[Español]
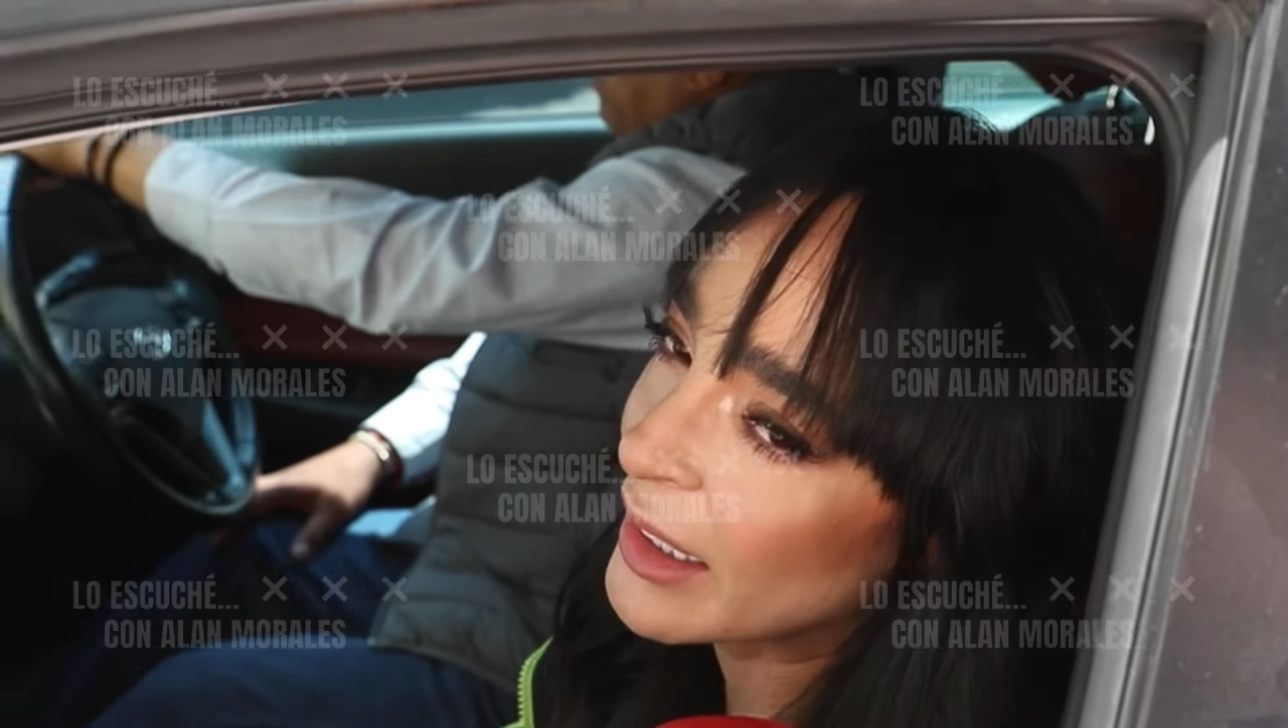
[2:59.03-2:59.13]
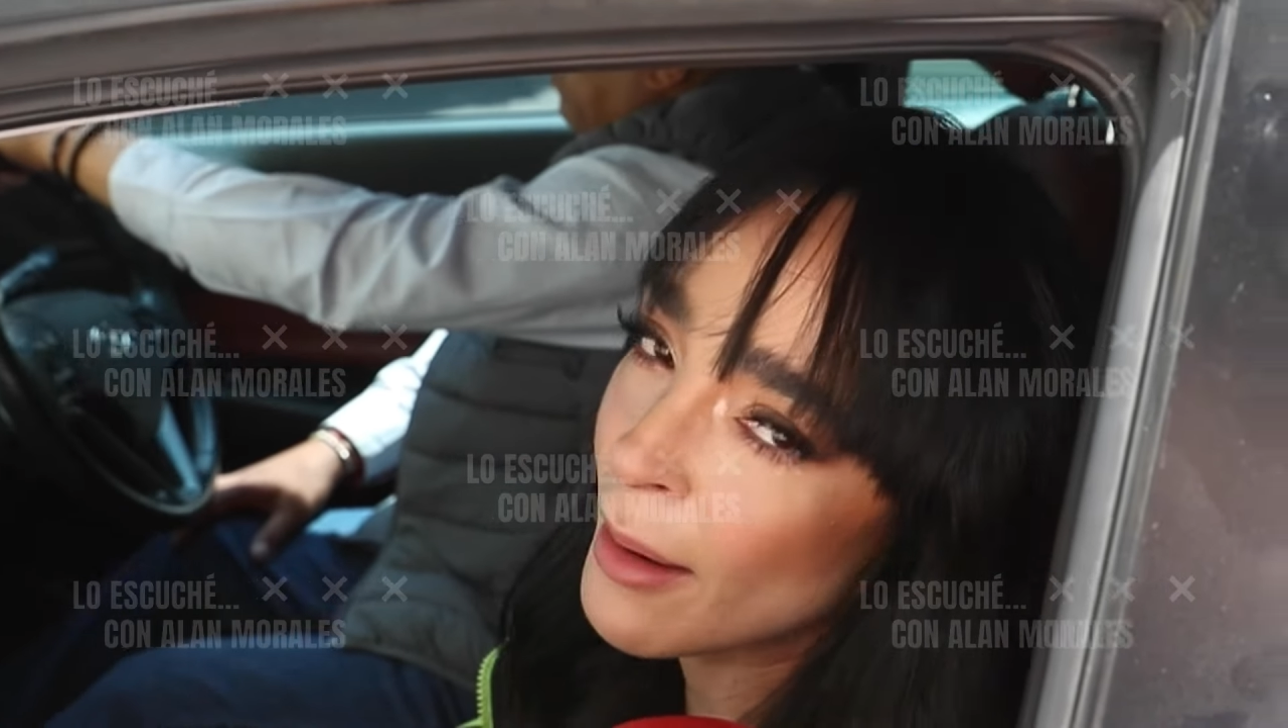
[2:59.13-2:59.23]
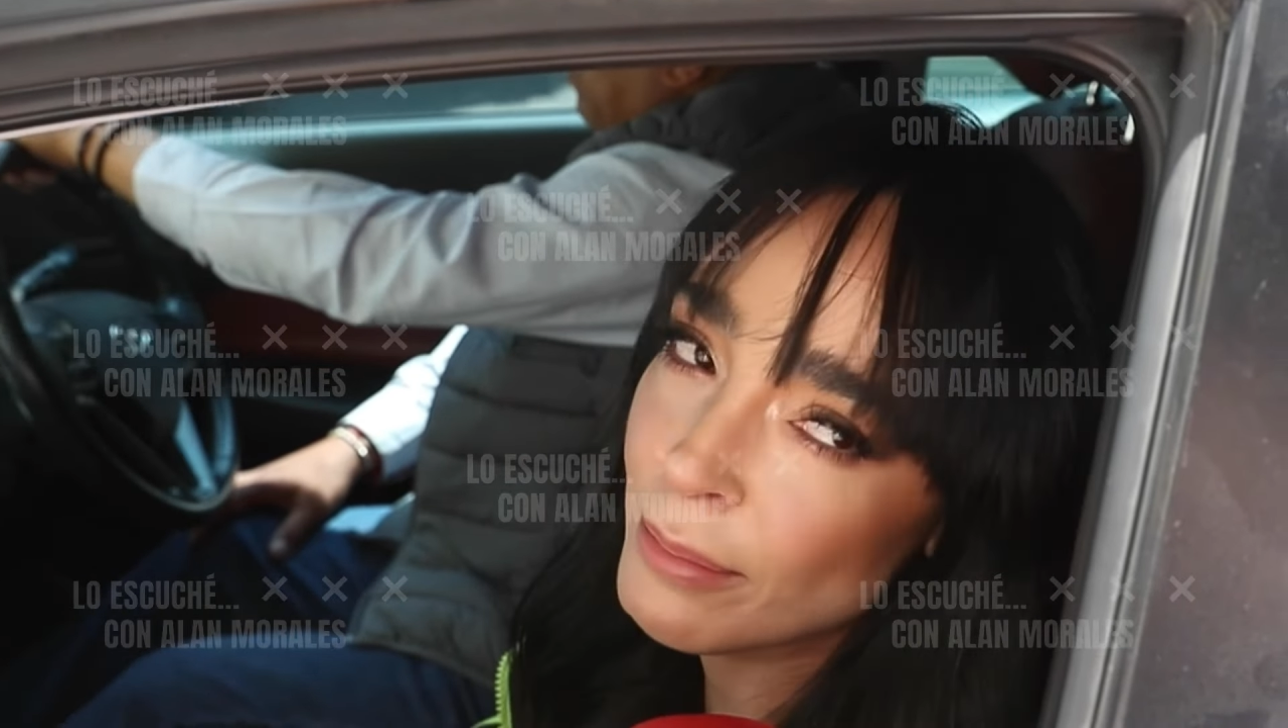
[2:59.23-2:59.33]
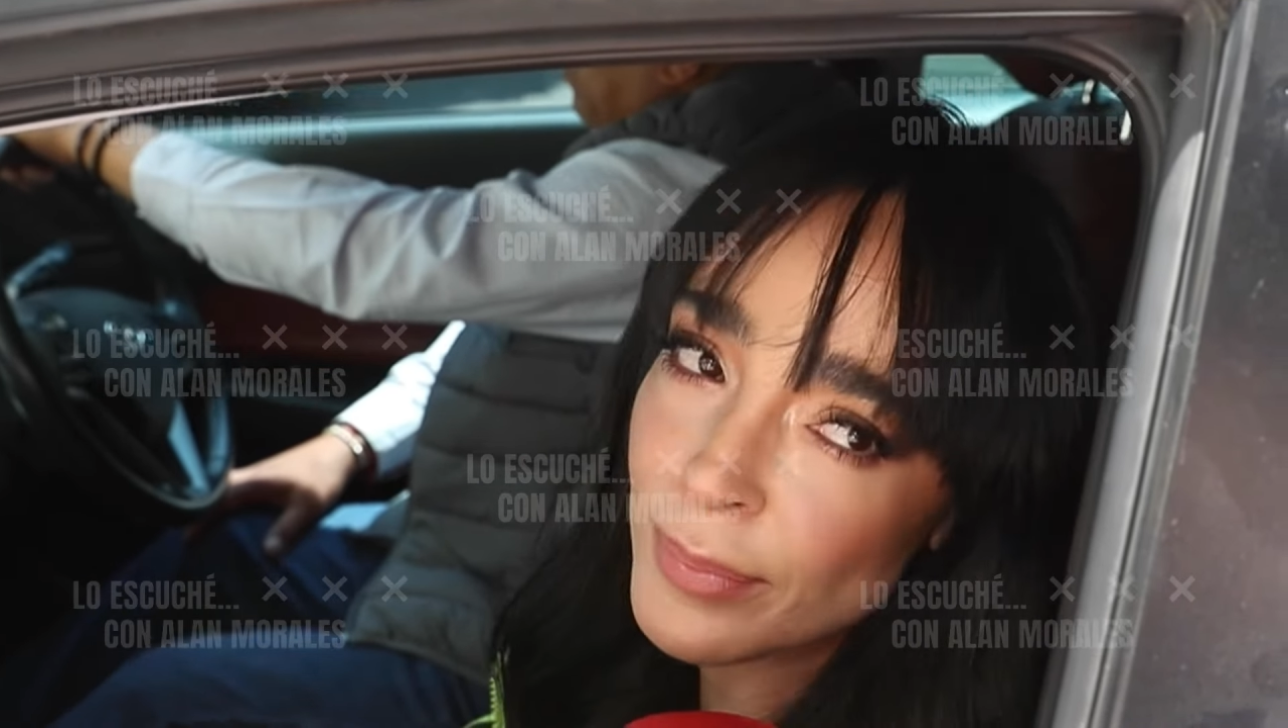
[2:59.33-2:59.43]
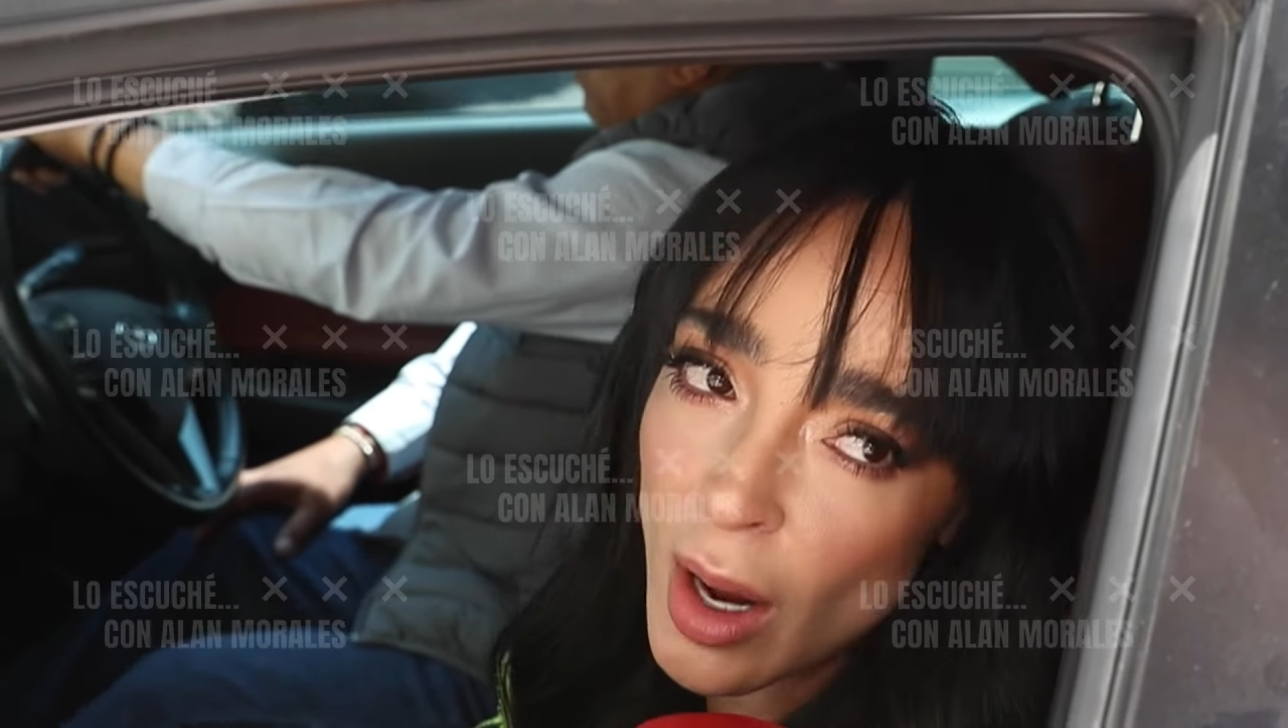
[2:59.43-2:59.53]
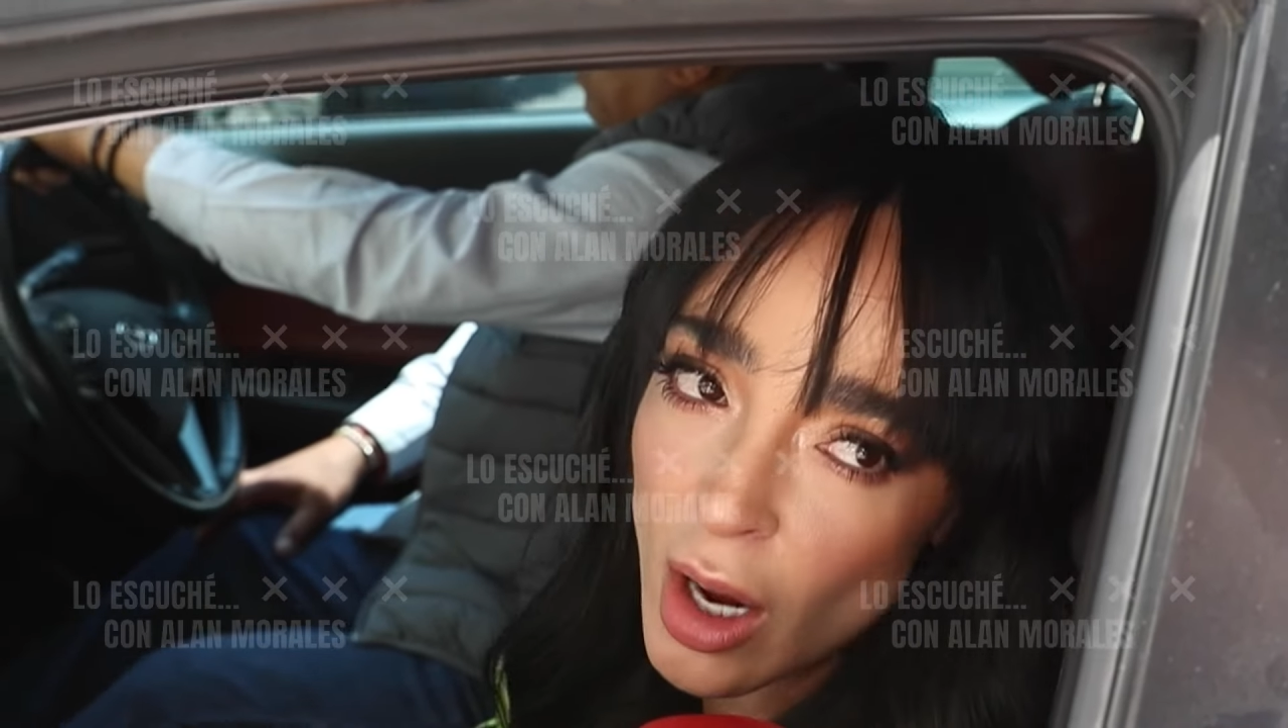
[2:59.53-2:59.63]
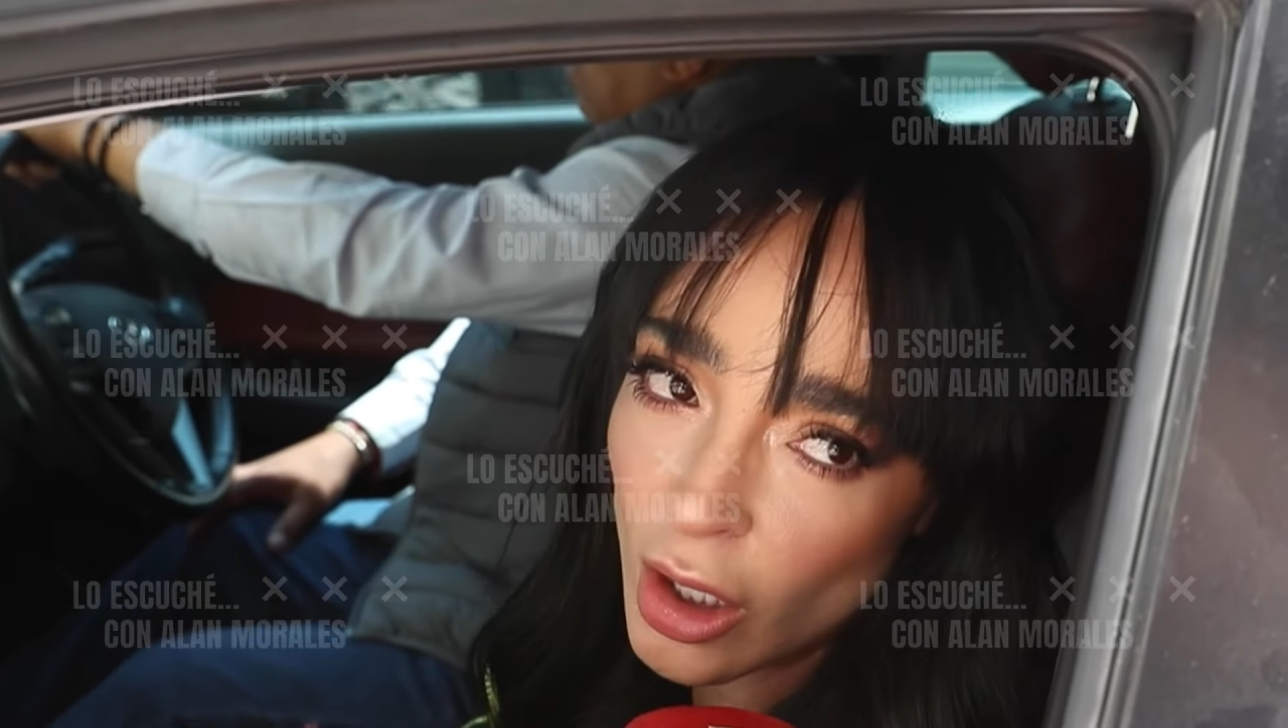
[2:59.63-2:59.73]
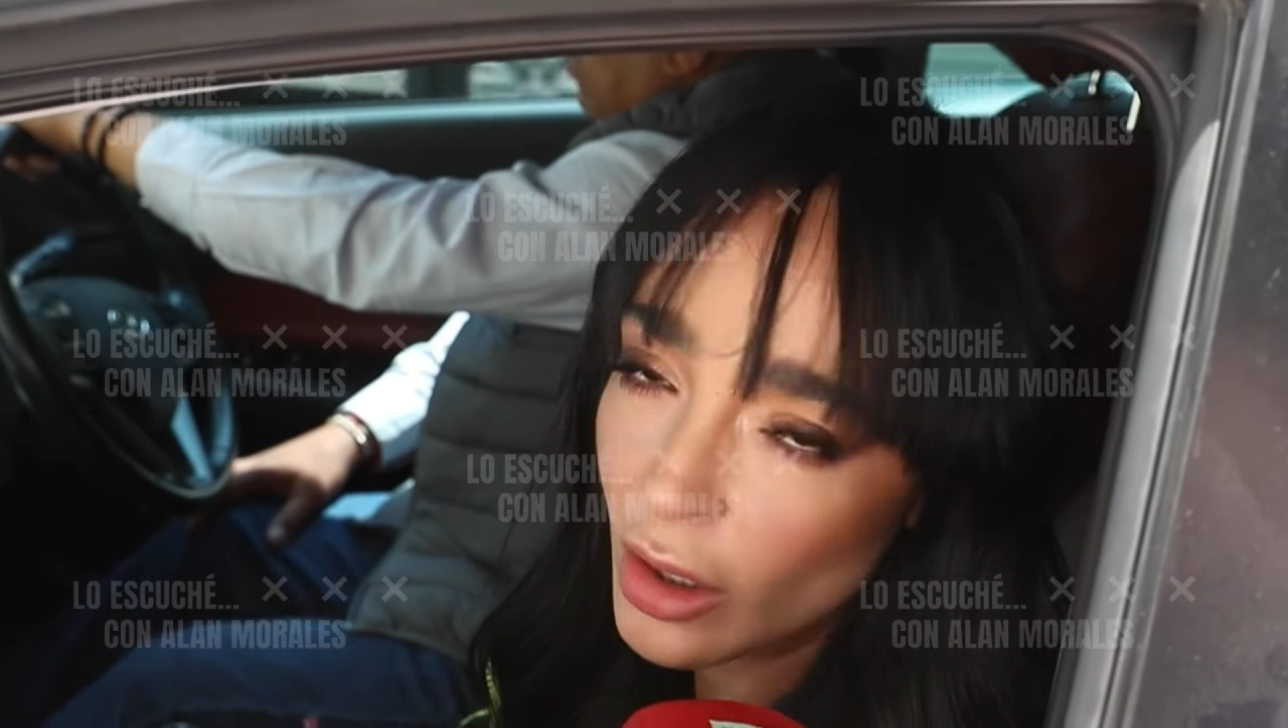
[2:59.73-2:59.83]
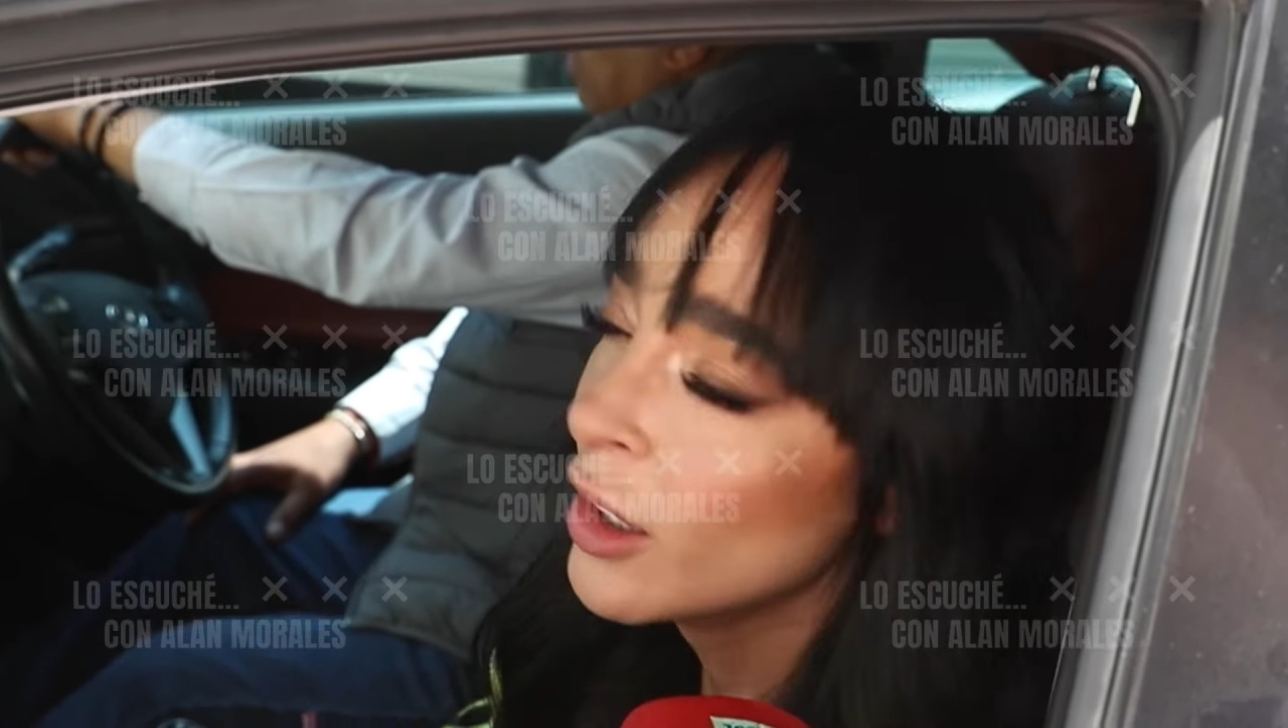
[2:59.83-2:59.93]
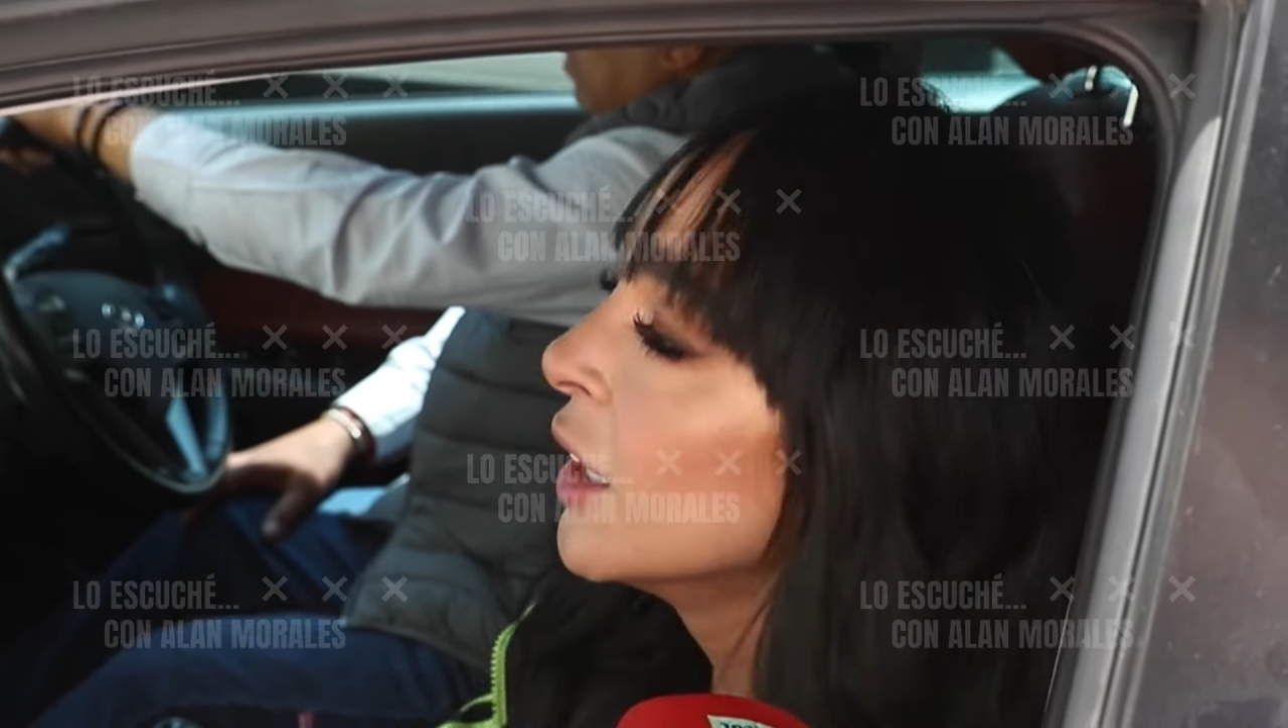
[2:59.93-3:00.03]

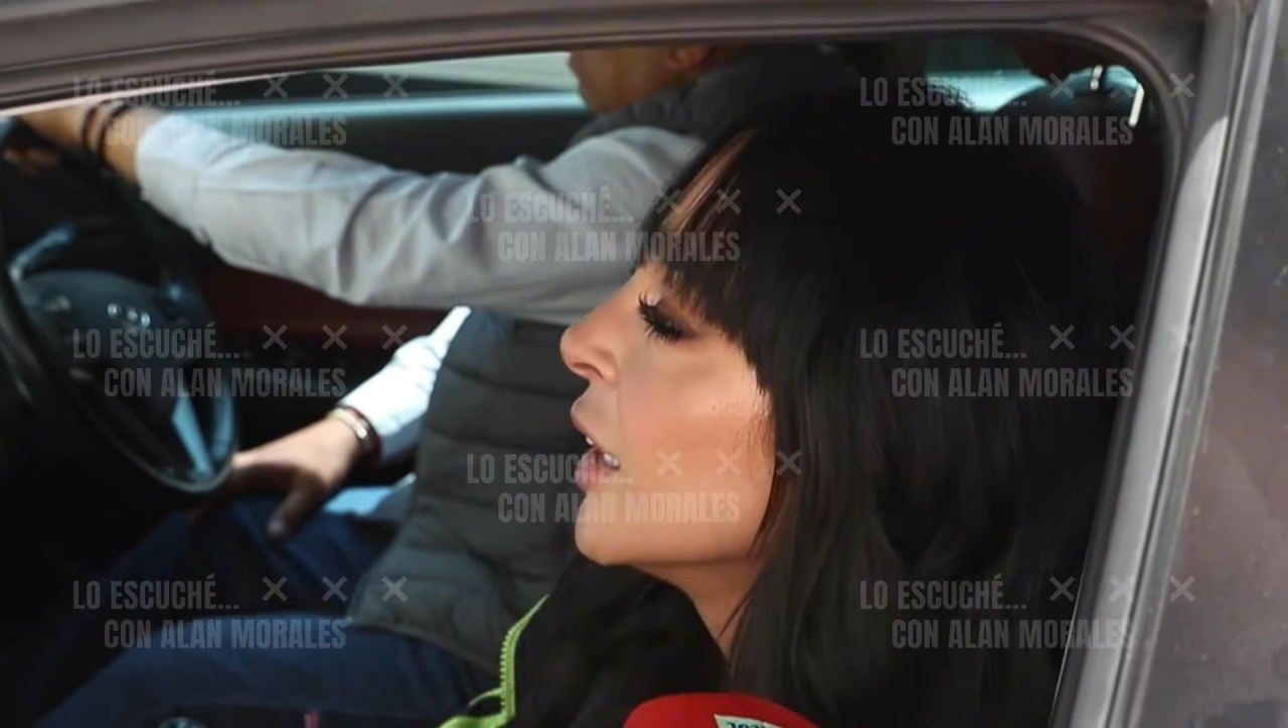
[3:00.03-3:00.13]
tampoco.